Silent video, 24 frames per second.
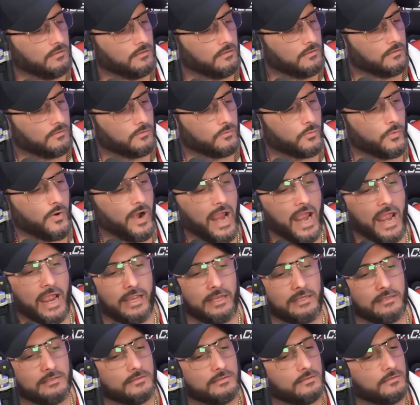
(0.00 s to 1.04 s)

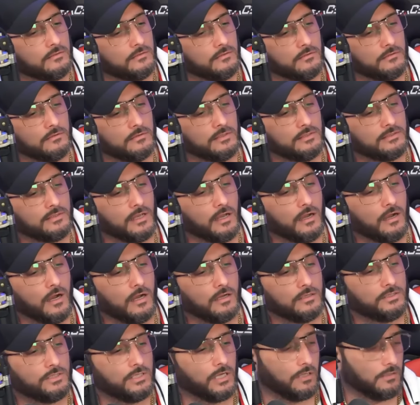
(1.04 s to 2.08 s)
race. Dice
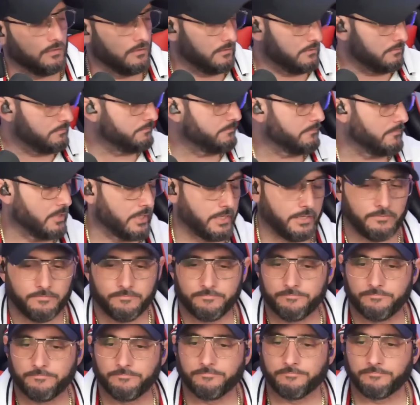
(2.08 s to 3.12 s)
Hotshot. Bueno,
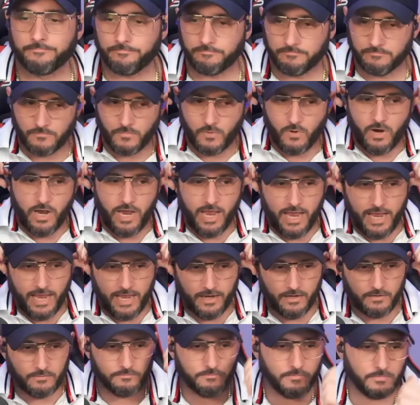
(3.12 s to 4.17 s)

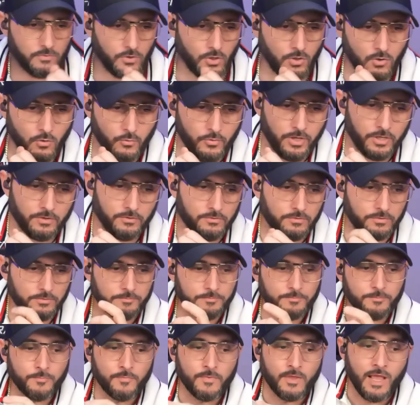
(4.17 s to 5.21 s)
bueno, estoy cubierto.
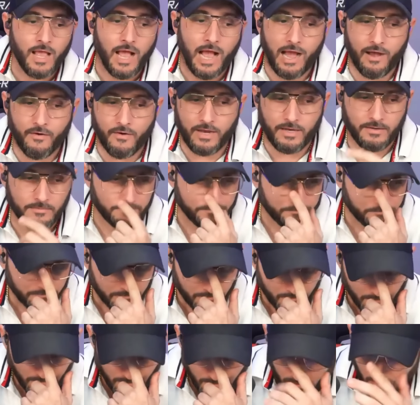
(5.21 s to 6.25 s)
A ver,
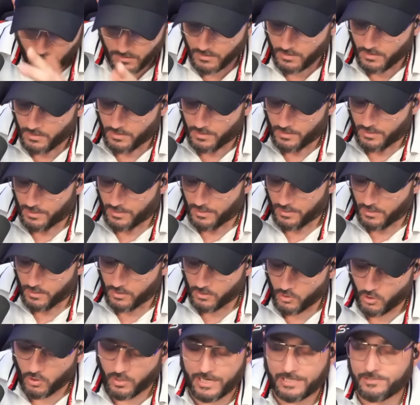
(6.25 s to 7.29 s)

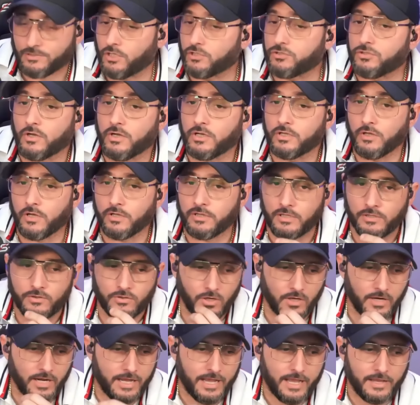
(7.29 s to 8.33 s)
lo gracioso de toda esta
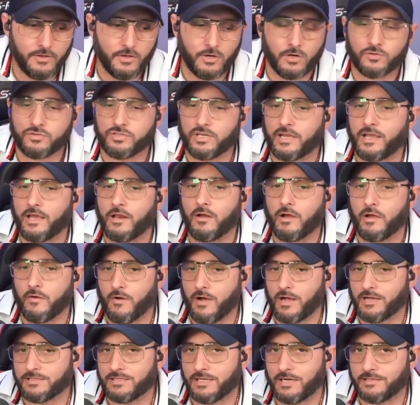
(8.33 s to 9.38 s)
historia es que yo no sé qué es lo que van
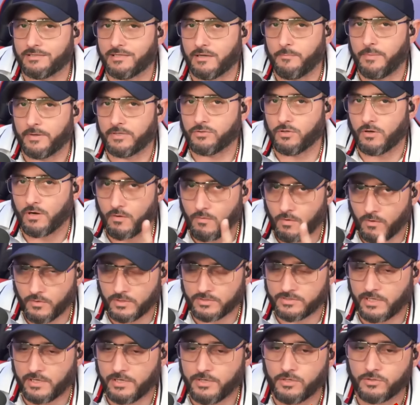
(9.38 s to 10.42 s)
a hacer esas personas cuando
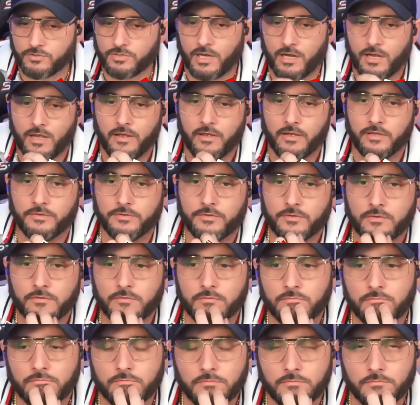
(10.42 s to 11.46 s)
ese niño salga de adentro.
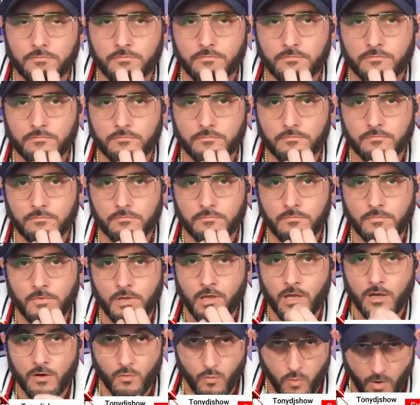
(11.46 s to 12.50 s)

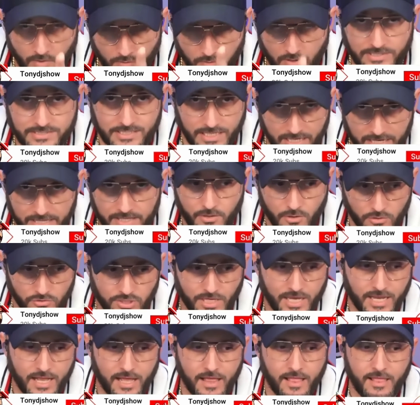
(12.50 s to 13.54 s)
Cuando ese niño
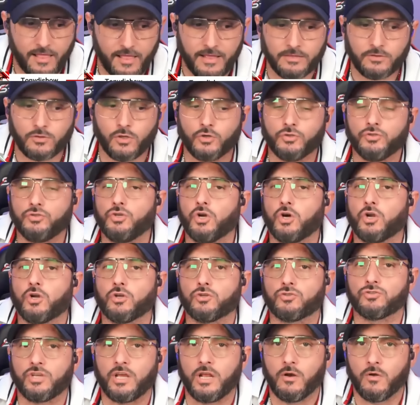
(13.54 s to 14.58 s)
salga de adentro, yo no
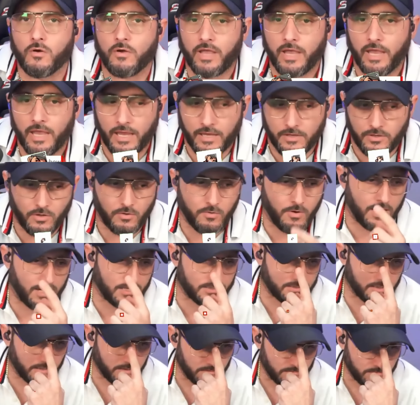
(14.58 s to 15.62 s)
sé lo que ellos van a hacer.